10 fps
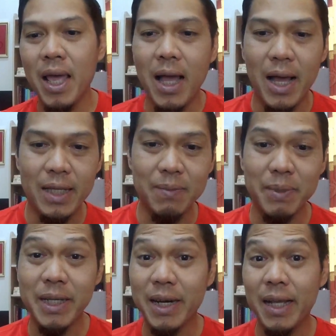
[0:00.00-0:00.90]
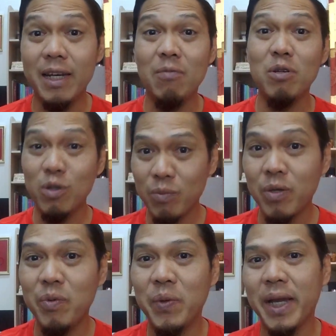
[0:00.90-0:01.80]
อาจจะเป็นอย่างไร เดี๋ยวมาชม
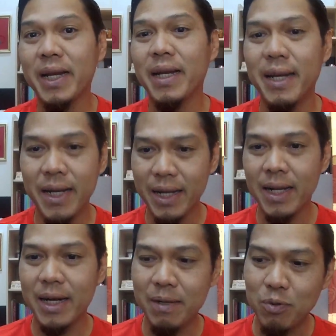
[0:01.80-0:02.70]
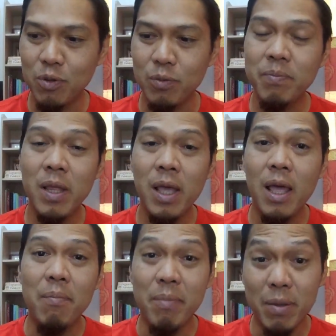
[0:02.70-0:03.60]
รีวิวกันนะครับ ผม
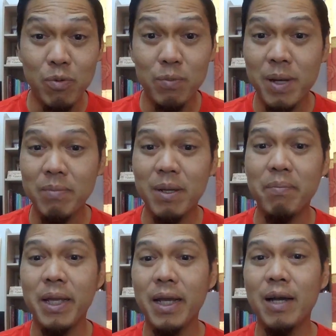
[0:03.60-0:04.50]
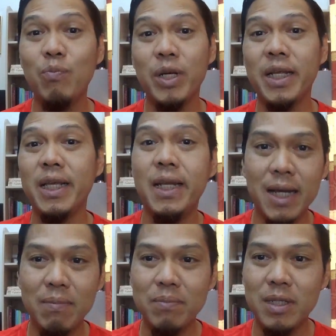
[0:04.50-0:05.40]
ไม่พูดพร่ำทำเพลงครับวันนี้นะ
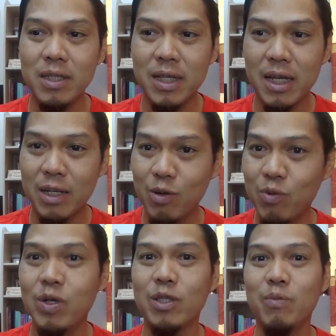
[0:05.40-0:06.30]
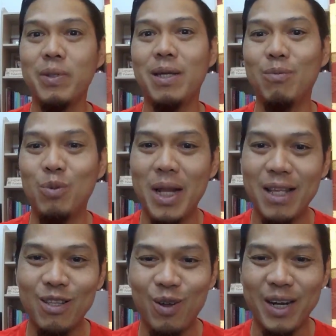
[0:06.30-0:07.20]
ครับเนื่องจากเดี๋ยวคอยต้องไปทำธุระ
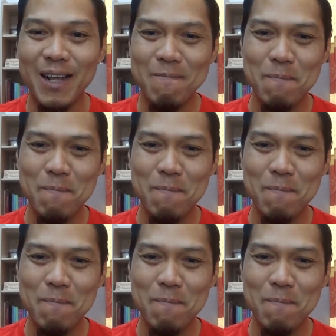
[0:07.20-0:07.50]
ต่อนะ